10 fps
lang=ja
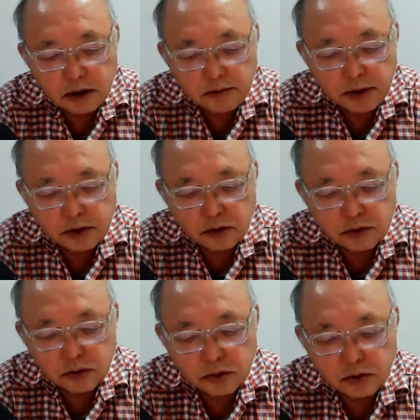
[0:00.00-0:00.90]
米国
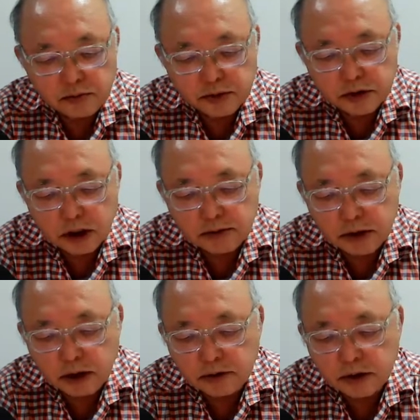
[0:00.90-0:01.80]
のコンピサーブ
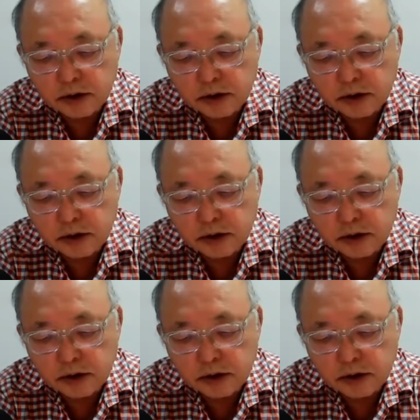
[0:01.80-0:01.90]
やフラン